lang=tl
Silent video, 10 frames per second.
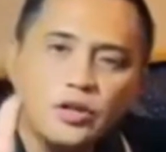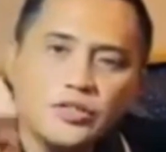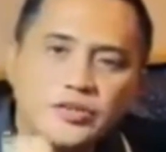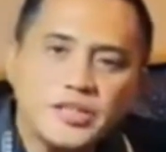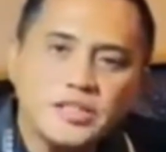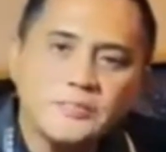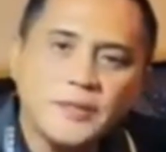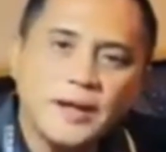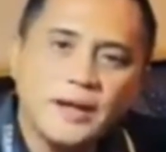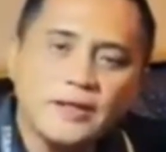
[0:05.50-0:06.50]
there in
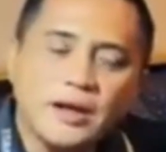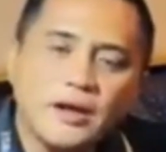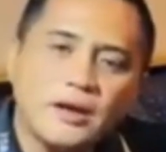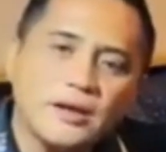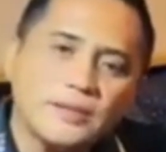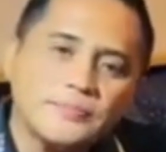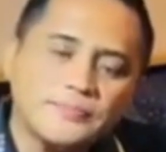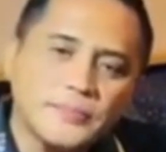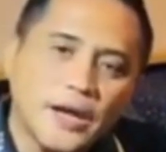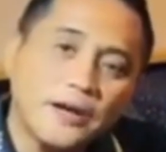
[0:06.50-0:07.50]
Japan? Uh,
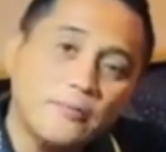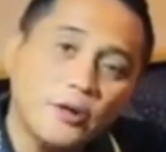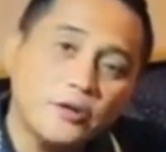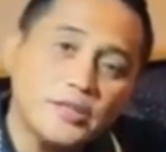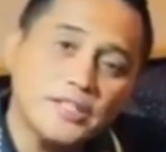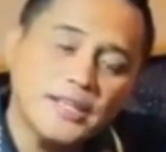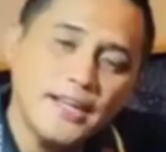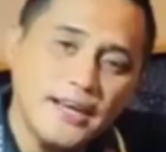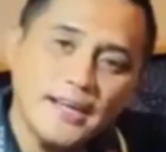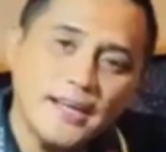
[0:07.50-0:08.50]
I'm Lawrence
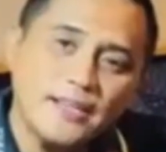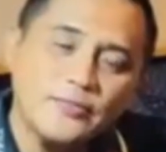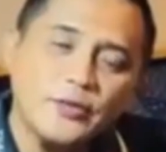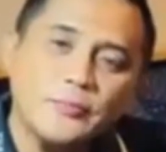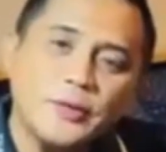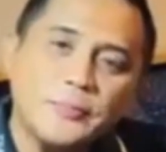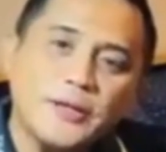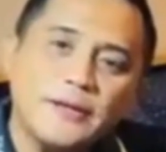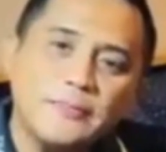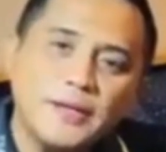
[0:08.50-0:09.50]
Ilagan from the
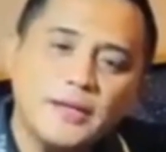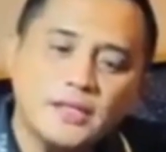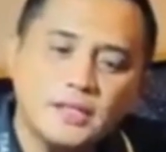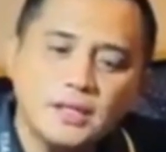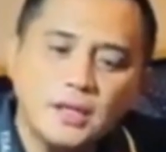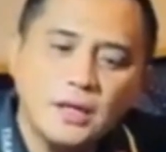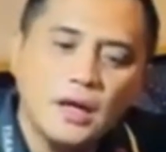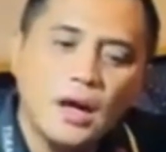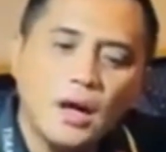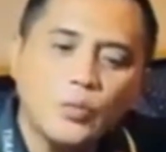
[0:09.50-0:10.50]
Philippines.
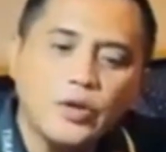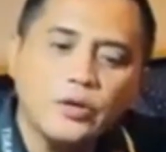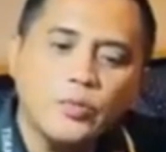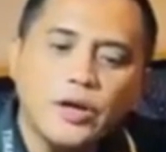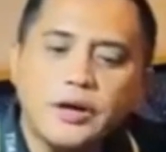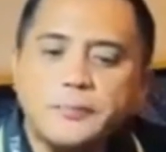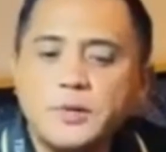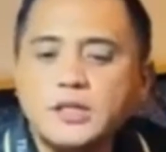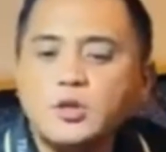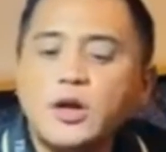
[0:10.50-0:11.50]
Uh, we, we are
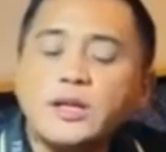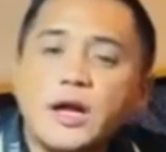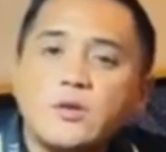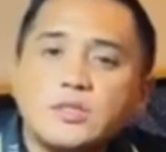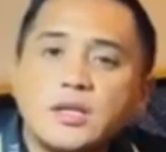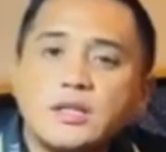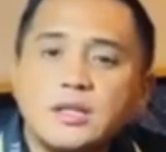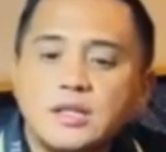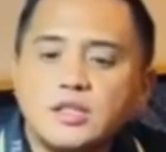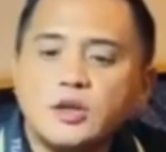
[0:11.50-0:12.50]
pleased to announce the
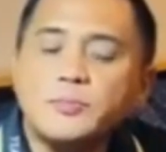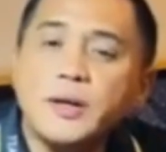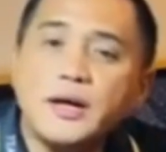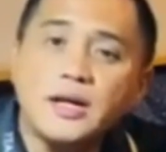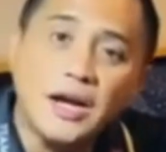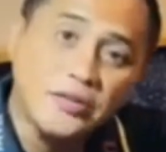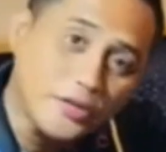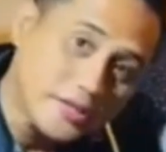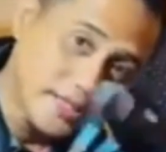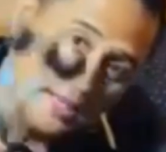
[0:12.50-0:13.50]
release of uh,
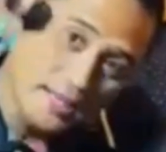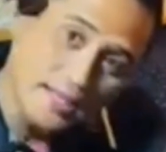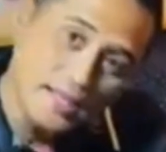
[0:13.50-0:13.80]
Gunner 3.